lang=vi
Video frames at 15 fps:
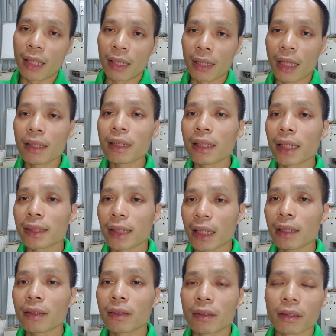mà đã thiết kế
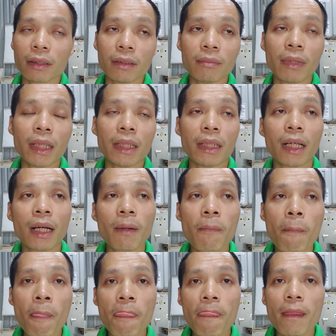sẵn từ 10 à,
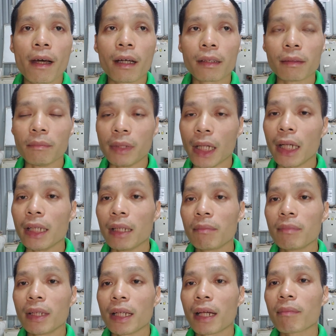à, từ 10
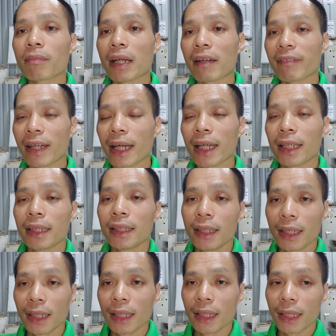đến 15 kVA
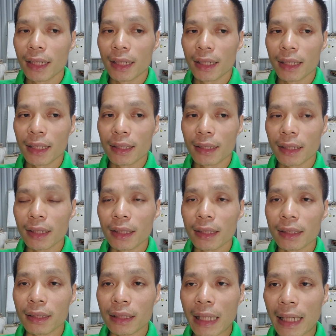thế
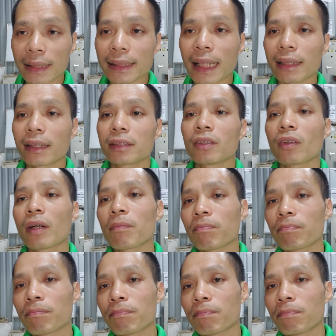thì để sạc được cho cái
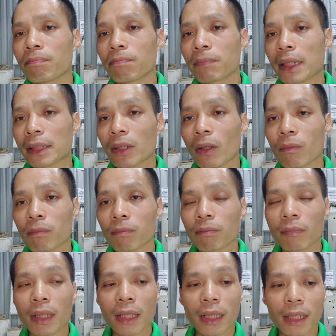cái dòng
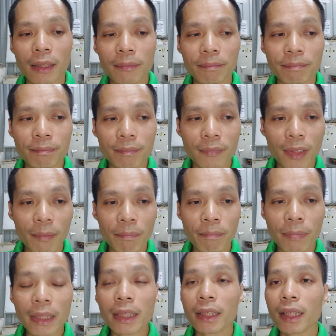
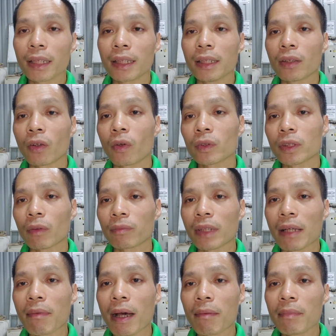uh, pin ấy, thì nó có dòng
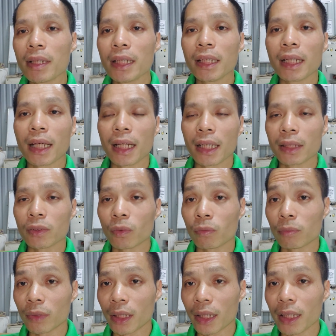T30 là
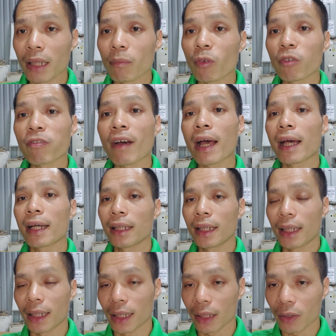dùng cái điện một pha
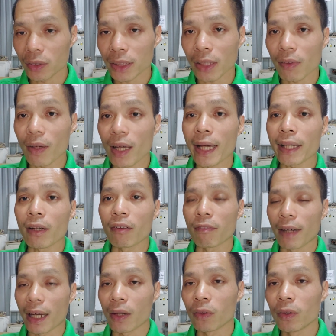à, nó sẽ có hai cái đầu
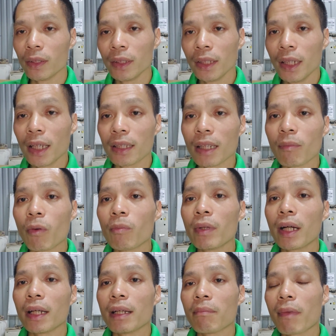vào
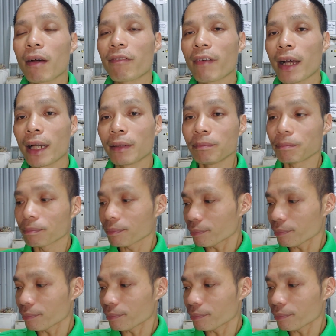T40 là điện ba pha